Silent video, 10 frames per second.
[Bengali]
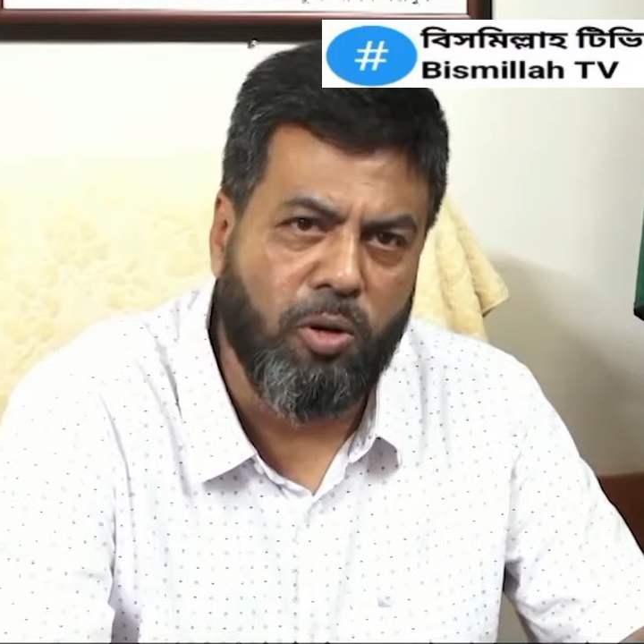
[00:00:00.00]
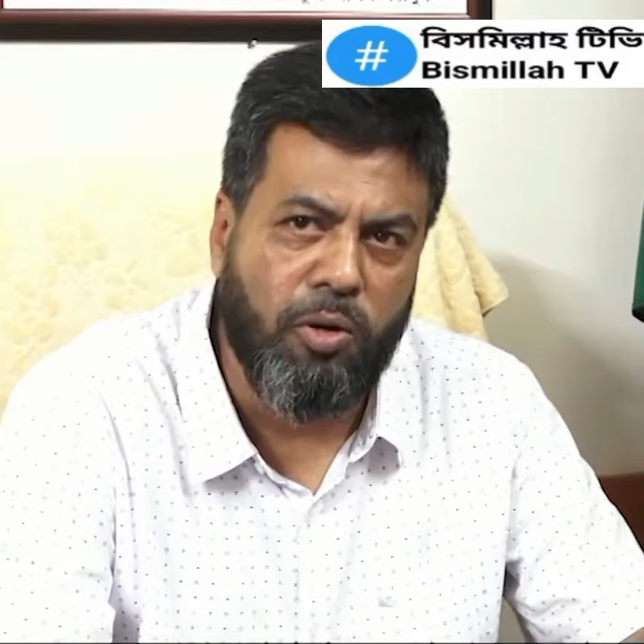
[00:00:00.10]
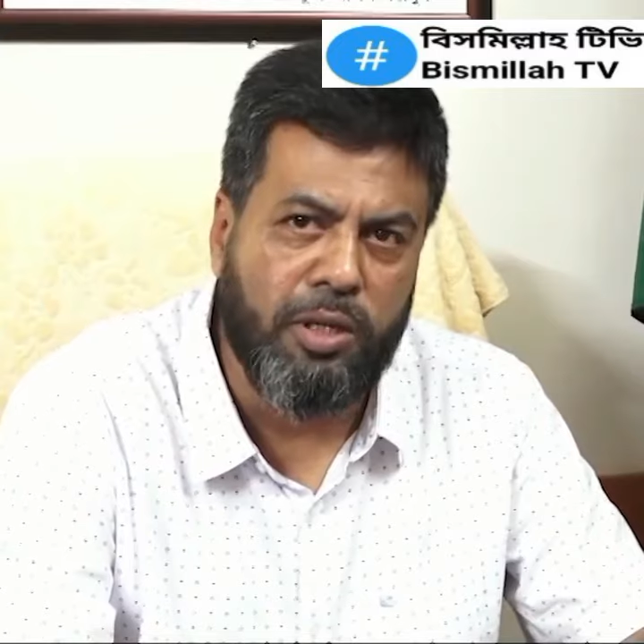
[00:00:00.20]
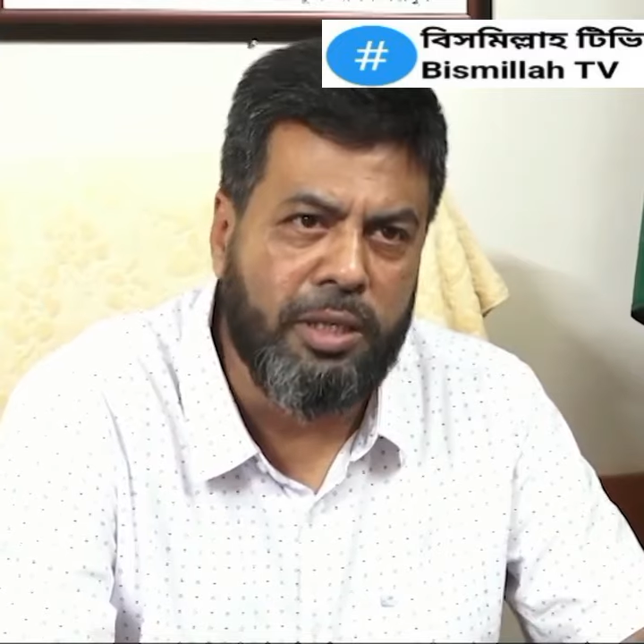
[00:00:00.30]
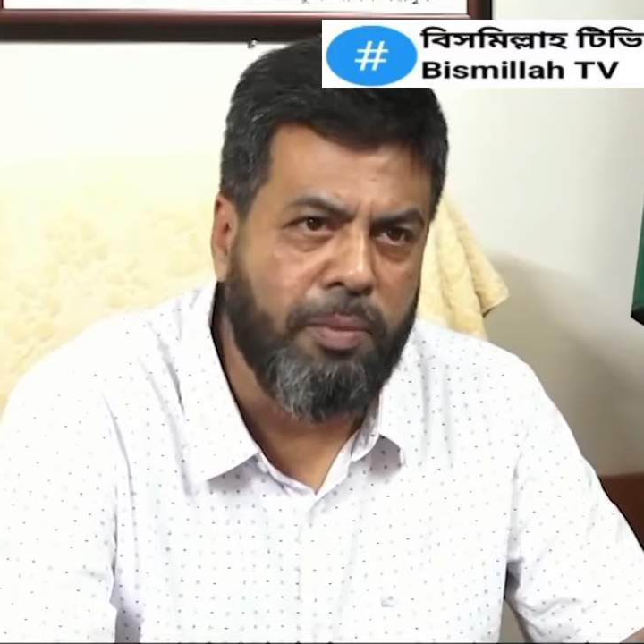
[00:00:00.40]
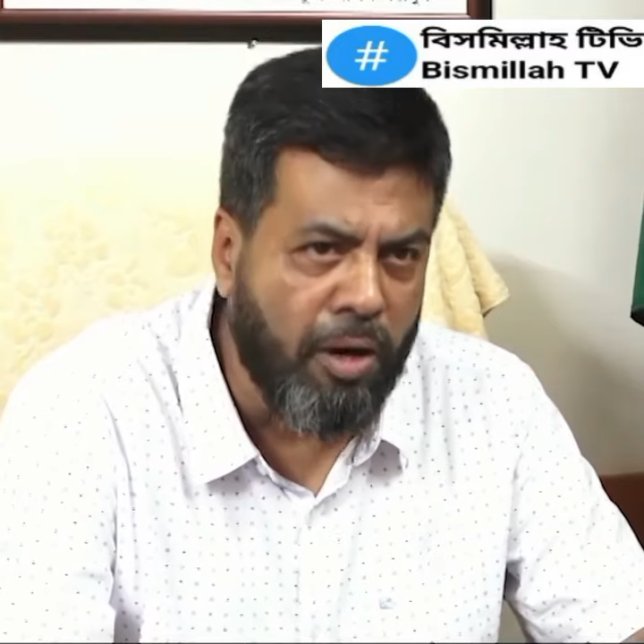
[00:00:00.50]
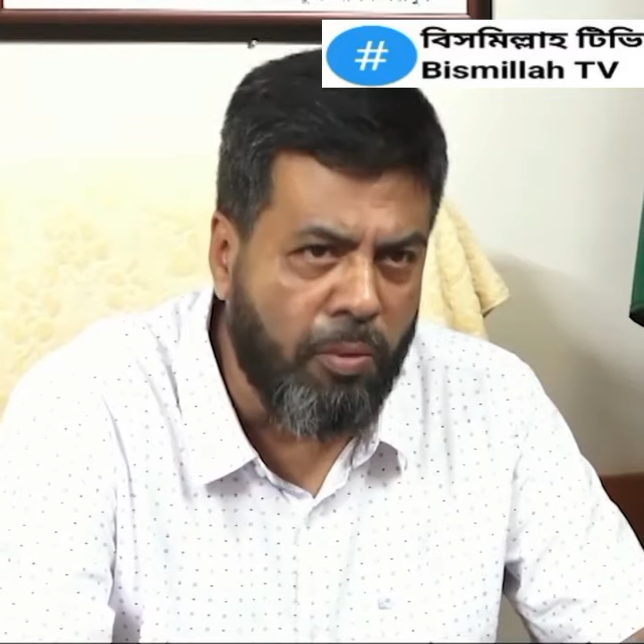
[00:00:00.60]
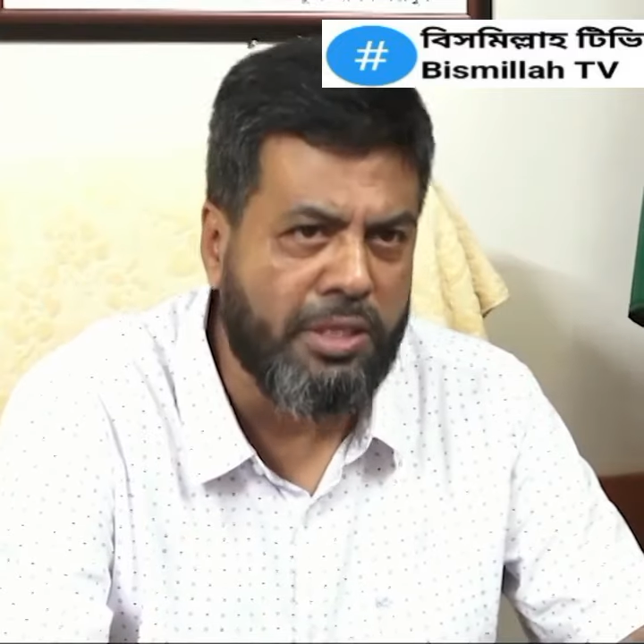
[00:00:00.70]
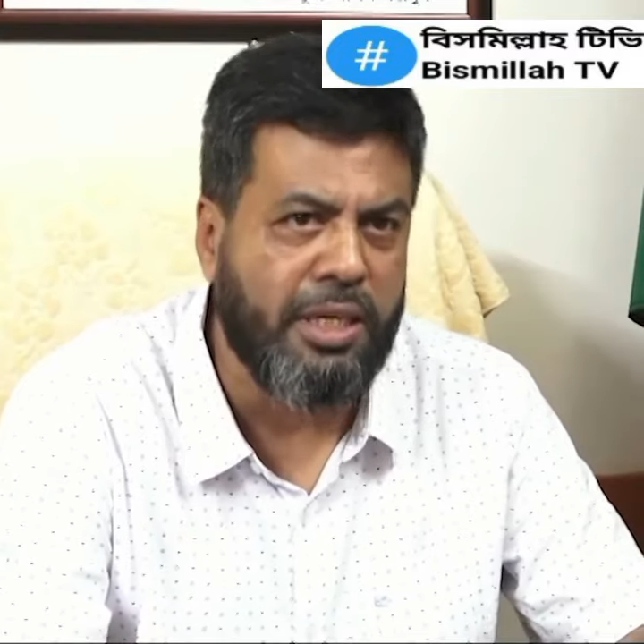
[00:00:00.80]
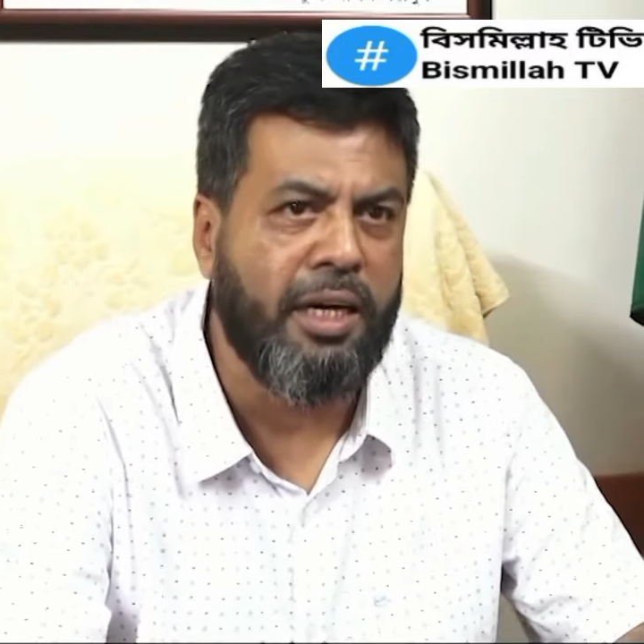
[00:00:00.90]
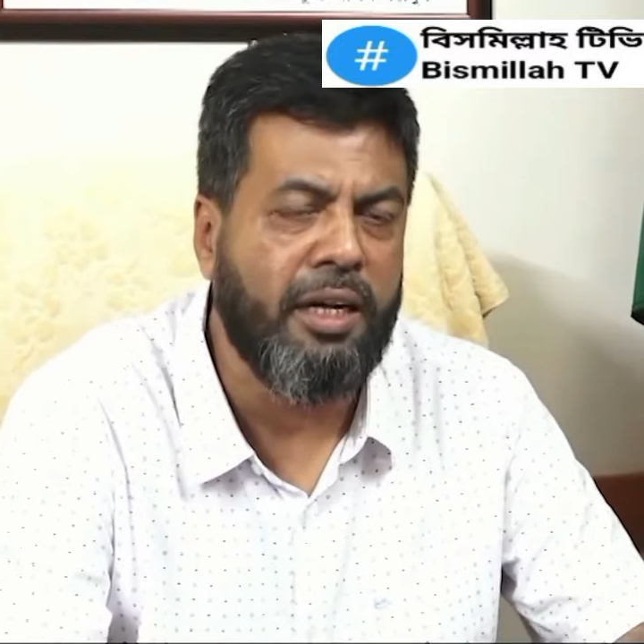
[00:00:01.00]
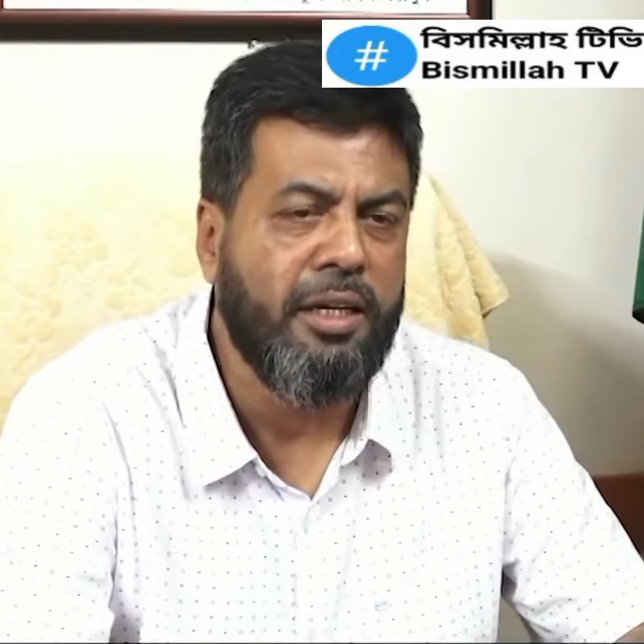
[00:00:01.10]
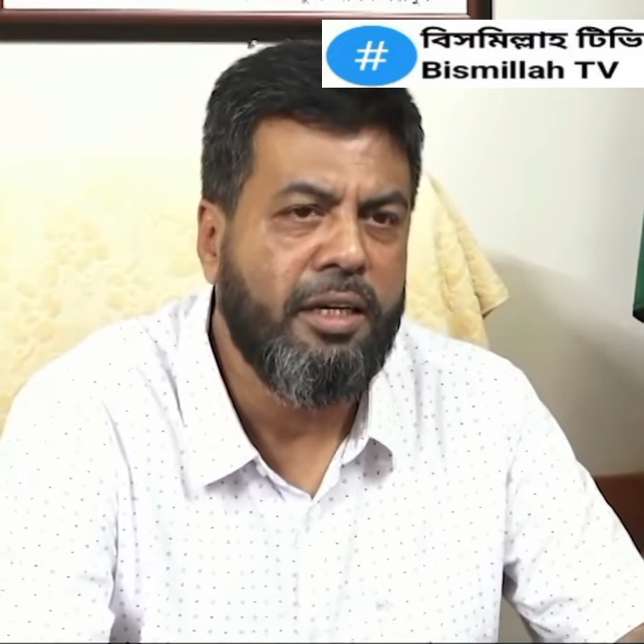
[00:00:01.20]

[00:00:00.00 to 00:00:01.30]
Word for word: জনগণের যে ভালোবাসা